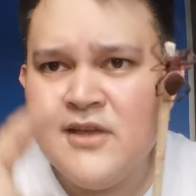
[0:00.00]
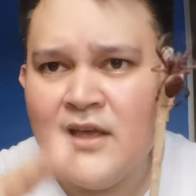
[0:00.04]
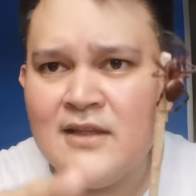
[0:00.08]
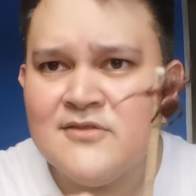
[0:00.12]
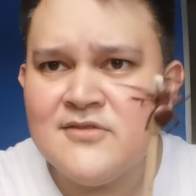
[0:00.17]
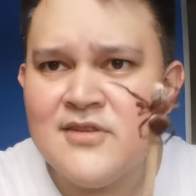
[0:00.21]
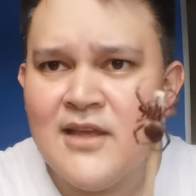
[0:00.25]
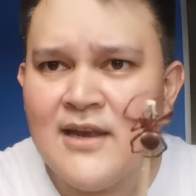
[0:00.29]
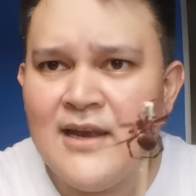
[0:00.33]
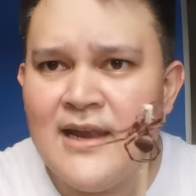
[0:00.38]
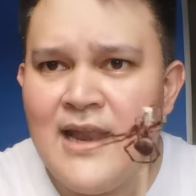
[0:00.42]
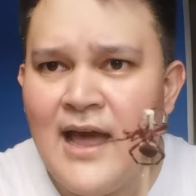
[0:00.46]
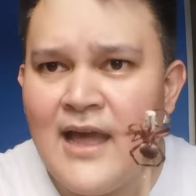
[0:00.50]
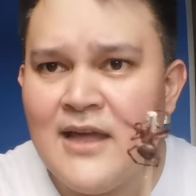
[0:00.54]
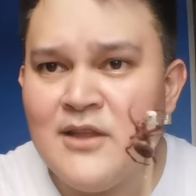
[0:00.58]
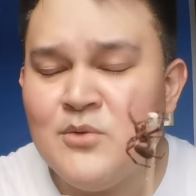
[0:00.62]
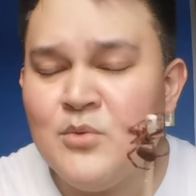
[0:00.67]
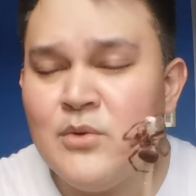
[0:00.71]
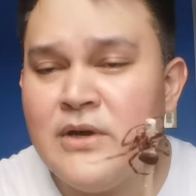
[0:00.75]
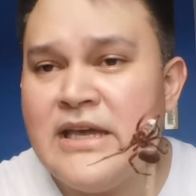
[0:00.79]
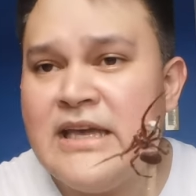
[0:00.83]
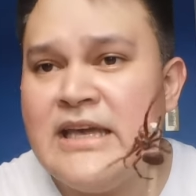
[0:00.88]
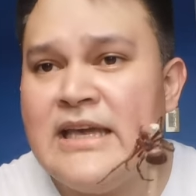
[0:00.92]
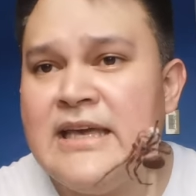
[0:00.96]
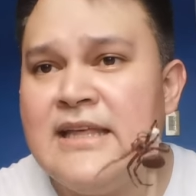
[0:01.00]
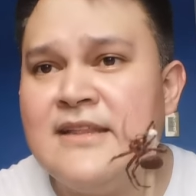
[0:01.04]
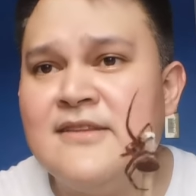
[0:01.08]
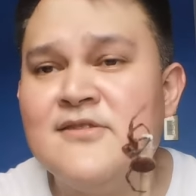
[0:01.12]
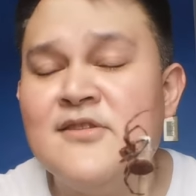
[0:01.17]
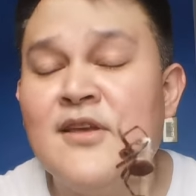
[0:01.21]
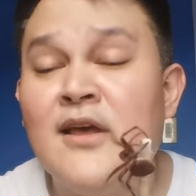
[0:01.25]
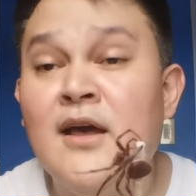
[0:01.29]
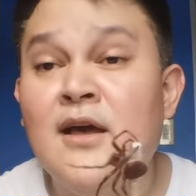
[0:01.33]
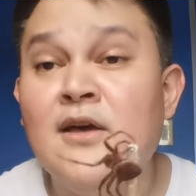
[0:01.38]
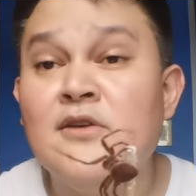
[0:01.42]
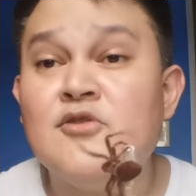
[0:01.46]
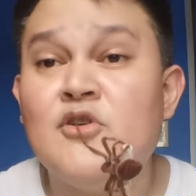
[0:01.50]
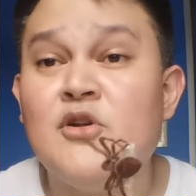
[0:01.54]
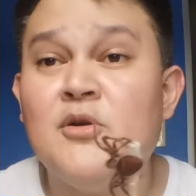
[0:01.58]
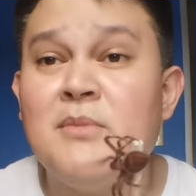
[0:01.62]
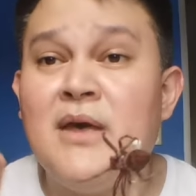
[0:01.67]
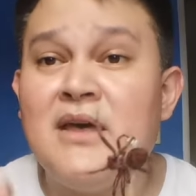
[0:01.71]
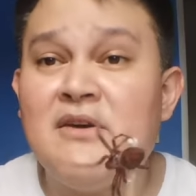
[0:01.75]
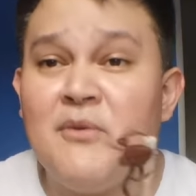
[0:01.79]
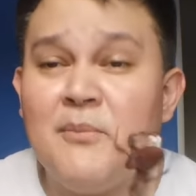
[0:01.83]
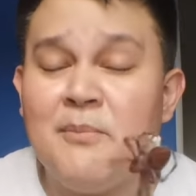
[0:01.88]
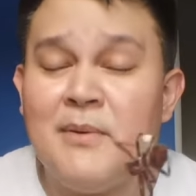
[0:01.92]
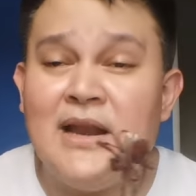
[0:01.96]
Jensen Line wins. So,
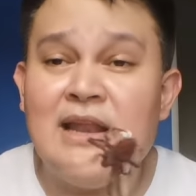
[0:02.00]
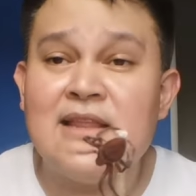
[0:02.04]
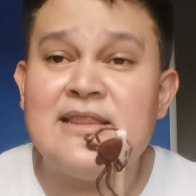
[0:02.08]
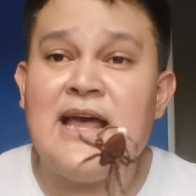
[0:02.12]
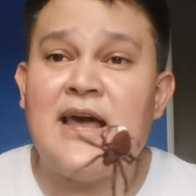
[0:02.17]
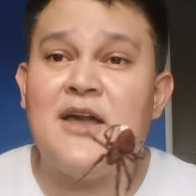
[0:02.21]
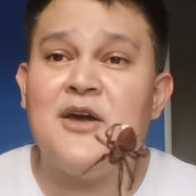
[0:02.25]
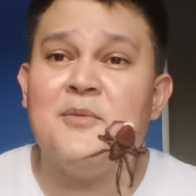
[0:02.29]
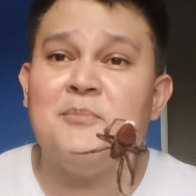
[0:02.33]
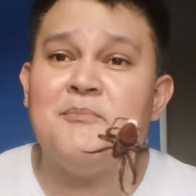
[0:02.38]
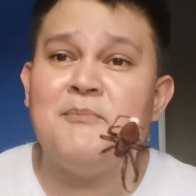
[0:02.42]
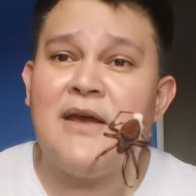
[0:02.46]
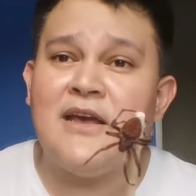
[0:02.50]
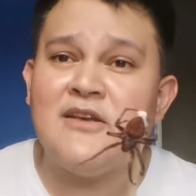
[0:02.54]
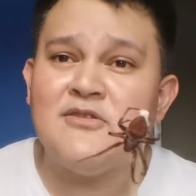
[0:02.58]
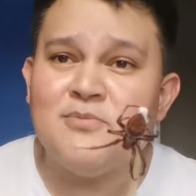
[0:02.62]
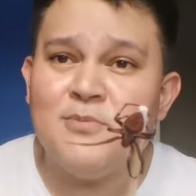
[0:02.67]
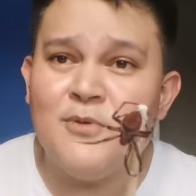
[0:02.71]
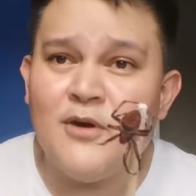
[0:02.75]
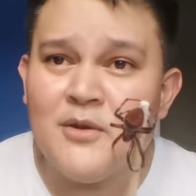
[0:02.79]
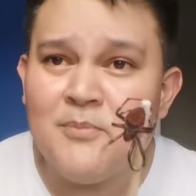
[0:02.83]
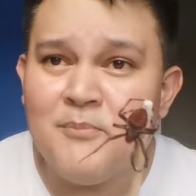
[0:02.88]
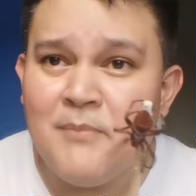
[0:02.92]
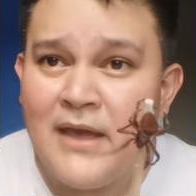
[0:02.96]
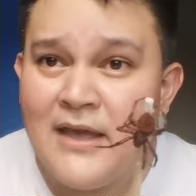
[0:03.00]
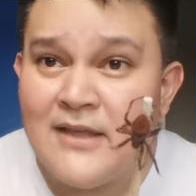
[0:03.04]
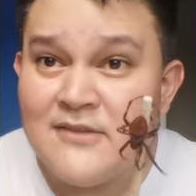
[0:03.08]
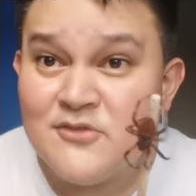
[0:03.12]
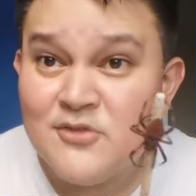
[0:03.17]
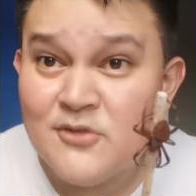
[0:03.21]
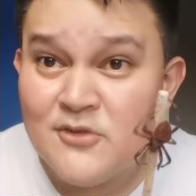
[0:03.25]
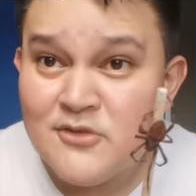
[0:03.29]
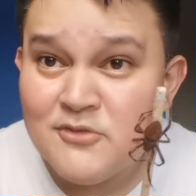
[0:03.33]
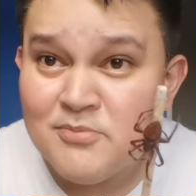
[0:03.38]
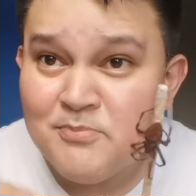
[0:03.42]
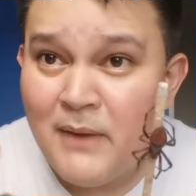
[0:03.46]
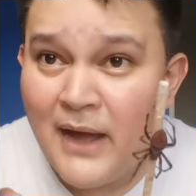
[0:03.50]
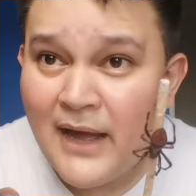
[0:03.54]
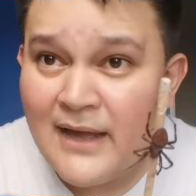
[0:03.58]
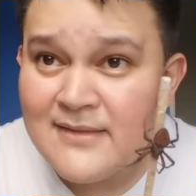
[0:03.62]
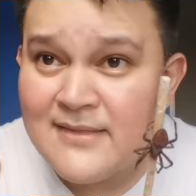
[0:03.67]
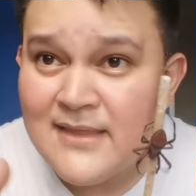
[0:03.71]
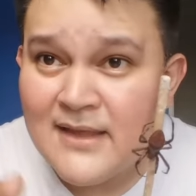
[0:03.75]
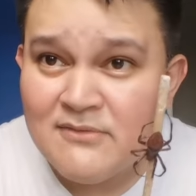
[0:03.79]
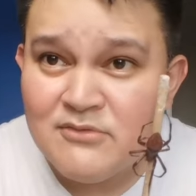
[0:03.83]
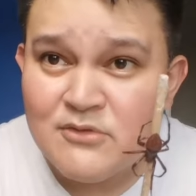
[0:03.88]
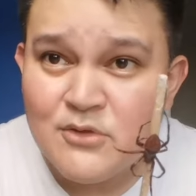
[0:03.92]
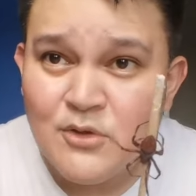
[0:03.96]
meron pala tayong Facebook page, yung
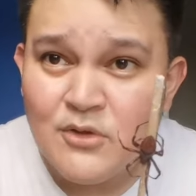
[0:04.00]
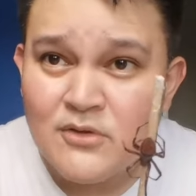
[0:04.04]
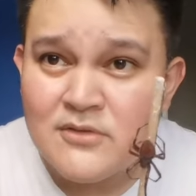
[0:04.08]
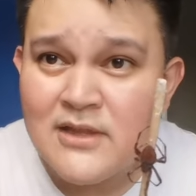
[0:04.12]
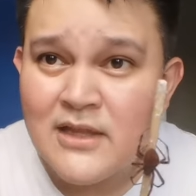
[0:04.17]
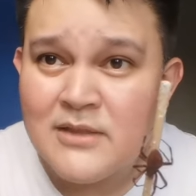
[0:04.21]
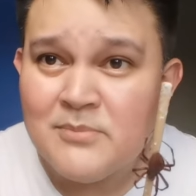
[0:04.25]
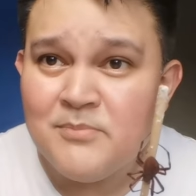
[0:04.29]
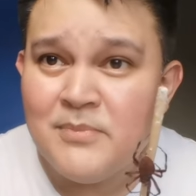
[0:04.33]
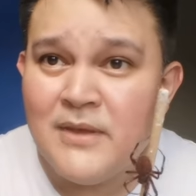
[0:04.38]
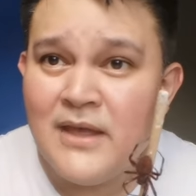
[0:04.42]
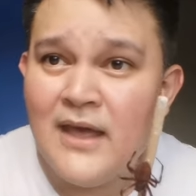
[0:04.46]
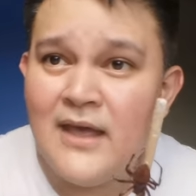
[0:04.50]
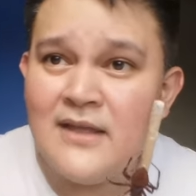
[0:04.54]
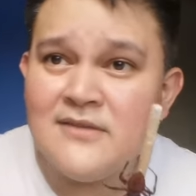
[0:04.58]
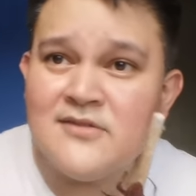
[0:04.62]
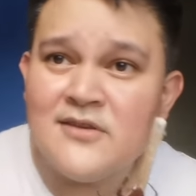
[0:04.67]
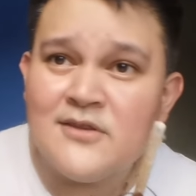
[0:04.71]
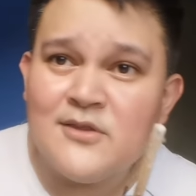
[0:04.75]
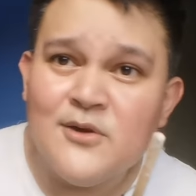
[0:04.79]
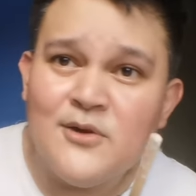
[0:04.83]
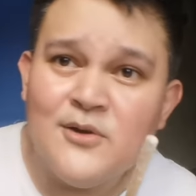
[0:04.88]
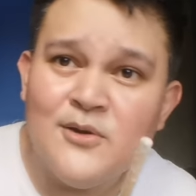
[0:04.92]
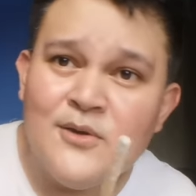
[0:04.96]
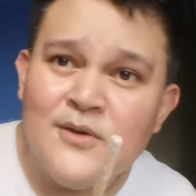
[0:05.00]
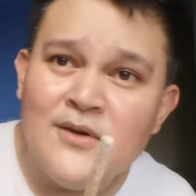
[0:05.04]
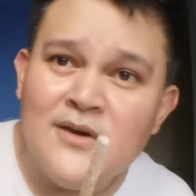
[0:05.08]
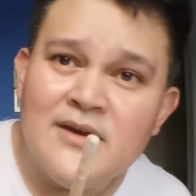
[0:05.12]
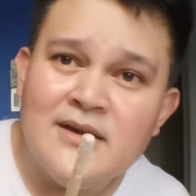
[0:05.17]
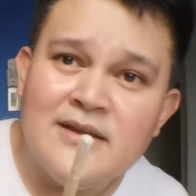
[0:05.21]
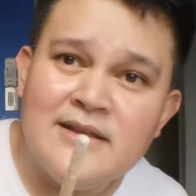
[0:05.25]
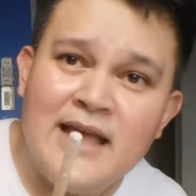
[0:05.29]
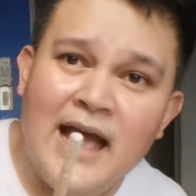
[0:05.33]
spiderdoc.page. Ito.